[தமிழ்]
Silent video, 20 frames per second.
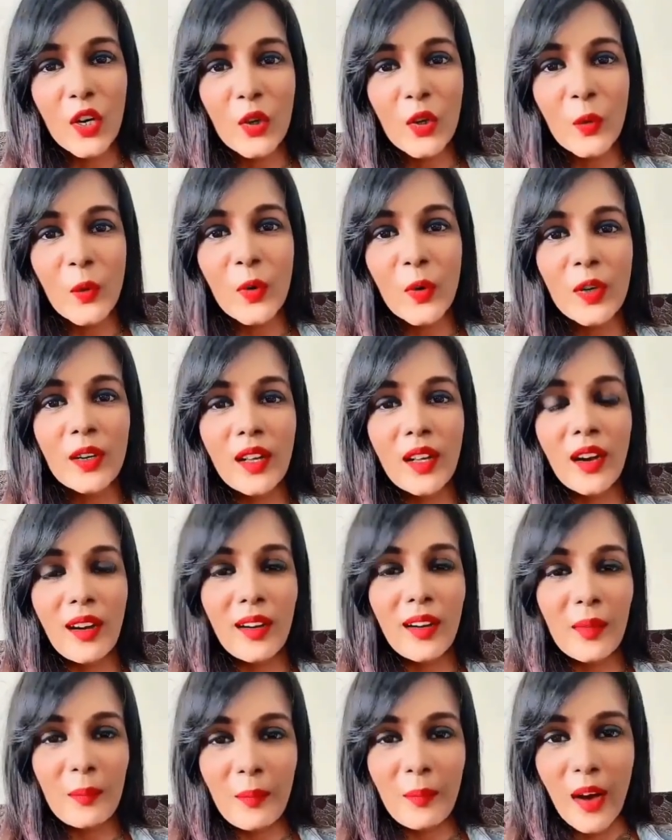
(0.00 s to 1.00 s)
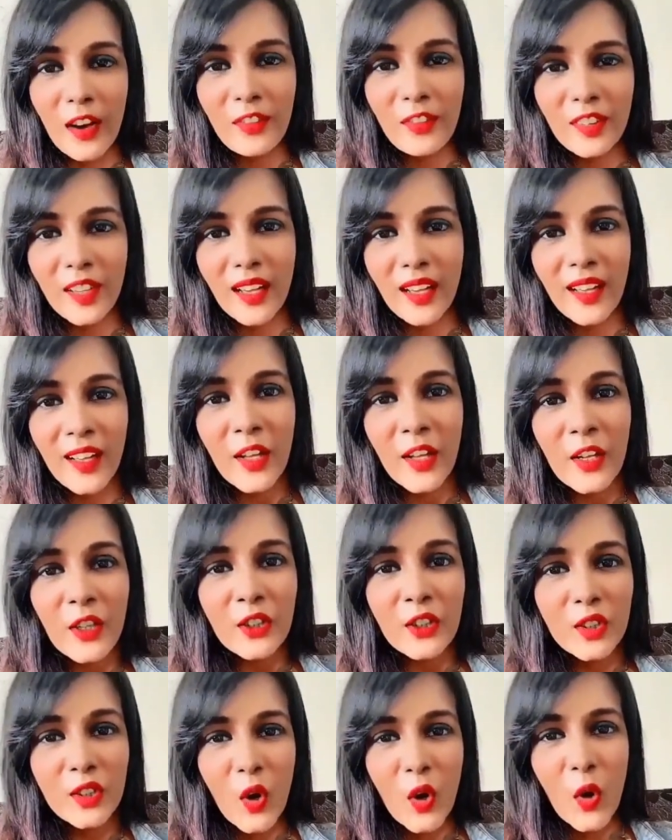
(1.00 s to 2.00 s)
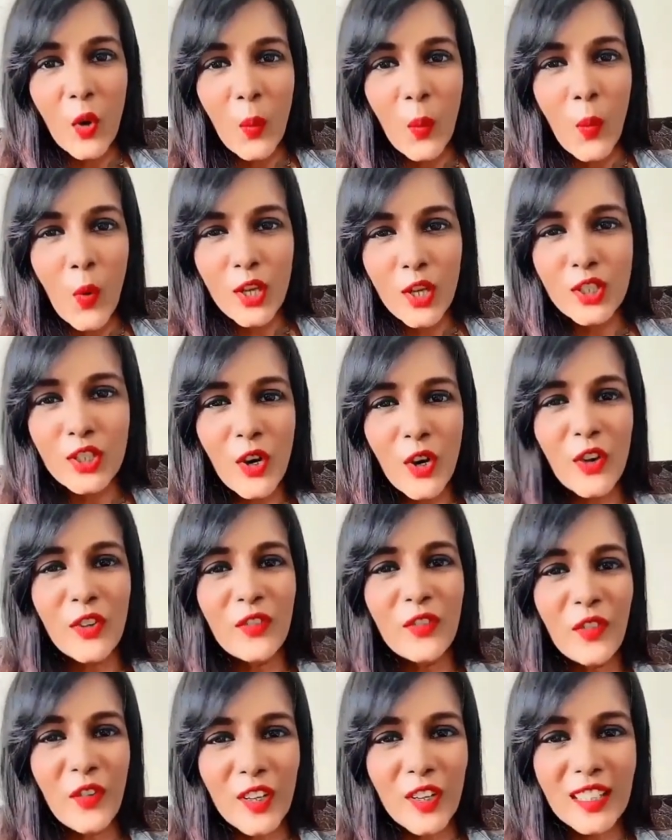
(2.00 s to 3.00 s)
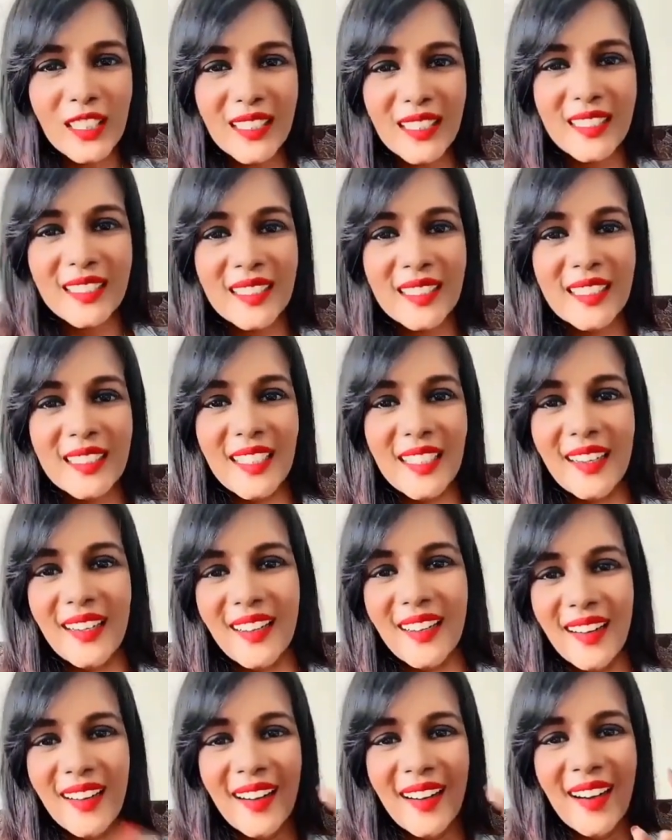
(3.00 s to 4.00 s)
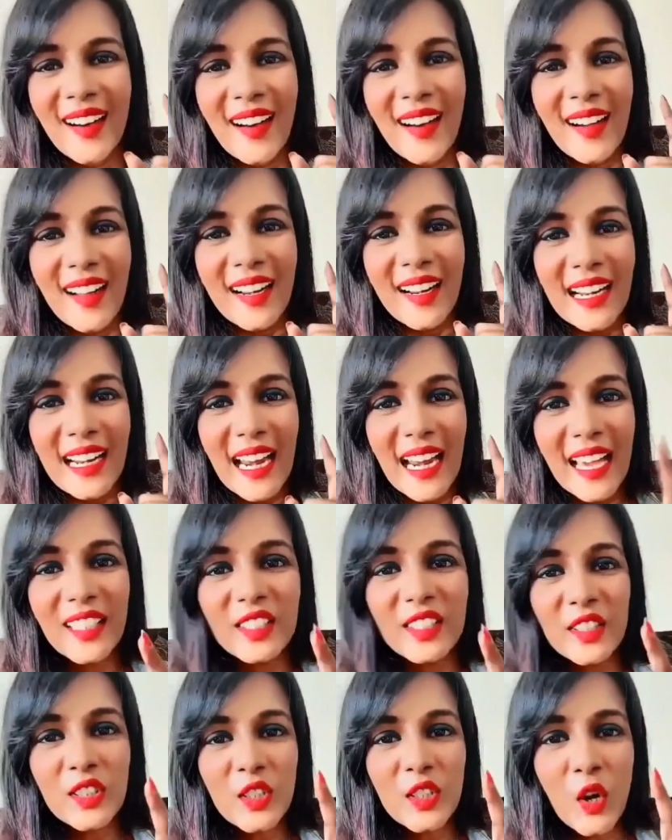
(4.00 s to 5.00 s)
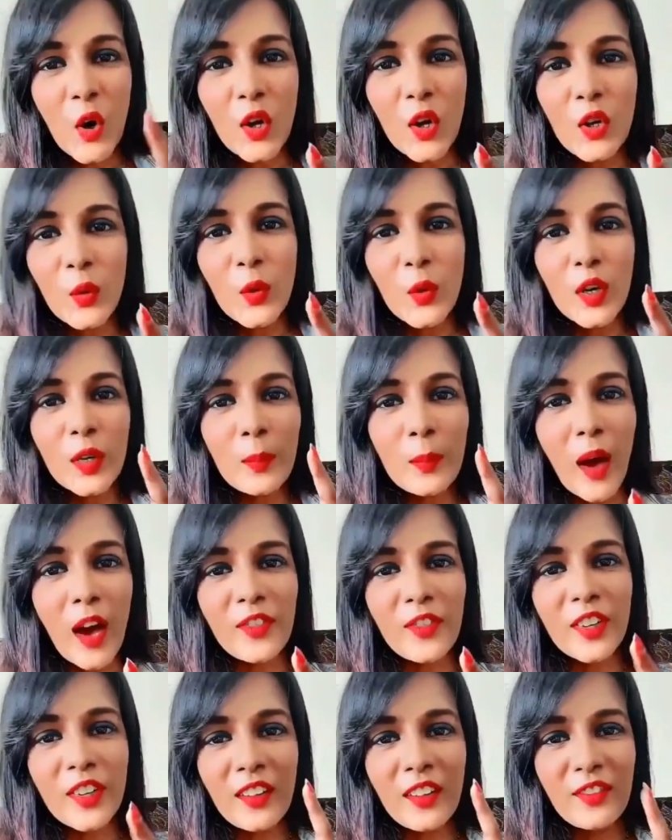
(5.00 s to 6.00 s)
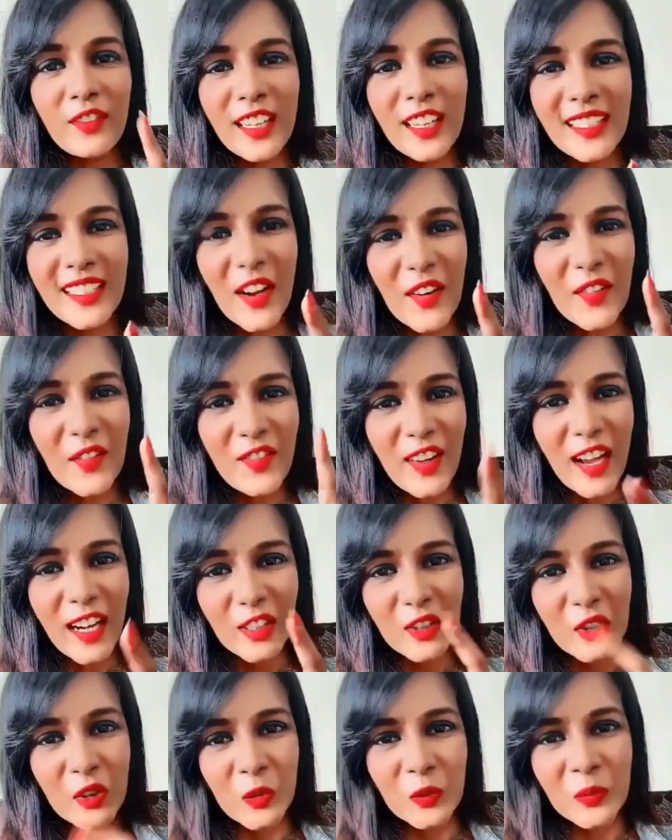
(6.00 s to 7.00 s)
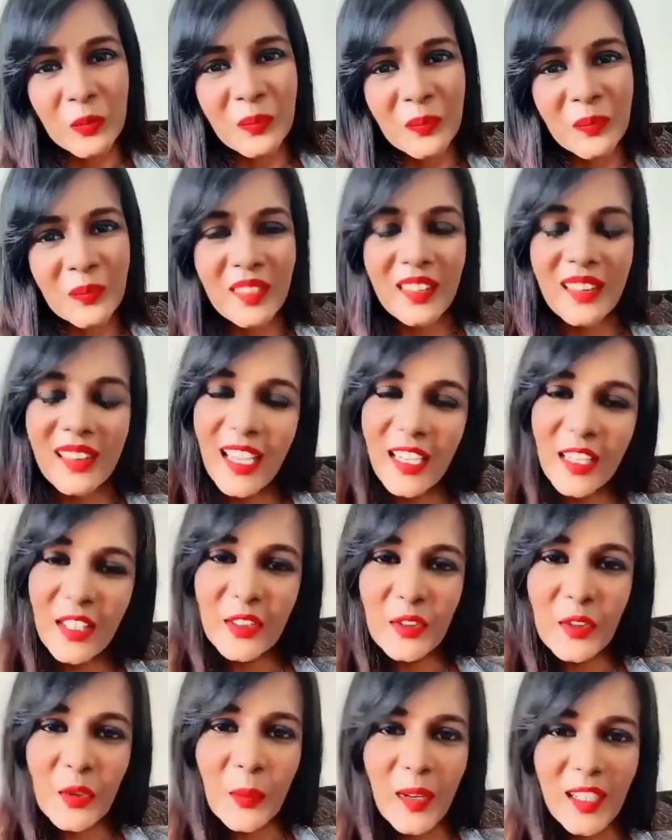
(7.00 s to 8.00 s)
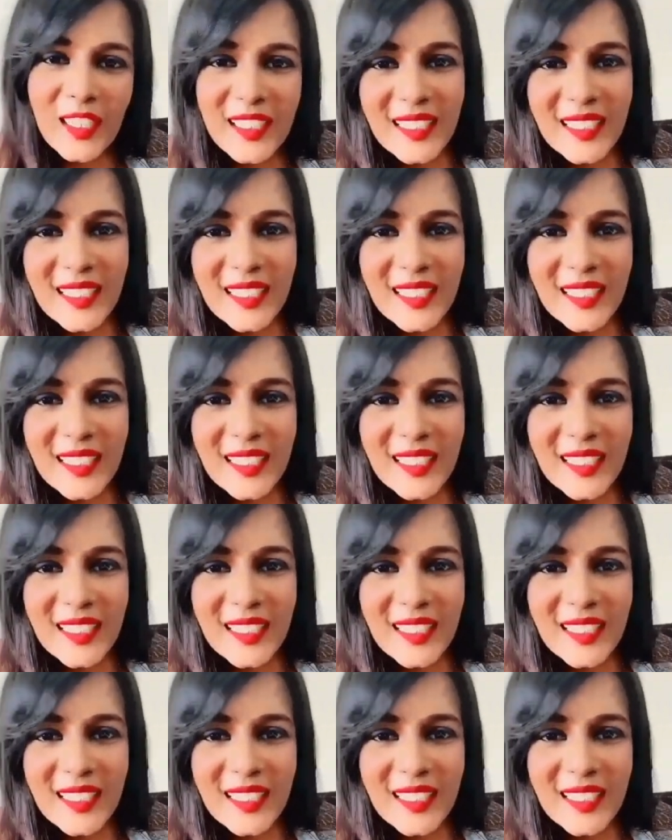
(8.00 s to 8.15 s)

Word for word: கோலிவுட் மாஃபியா ஸோ வாட்ச் அவுட் ஃபார் தீஸ் நெக்ஸ்ட் கோலிவுட் மாஃபியா வீடியா வெரி சூன் தேங்க்யூ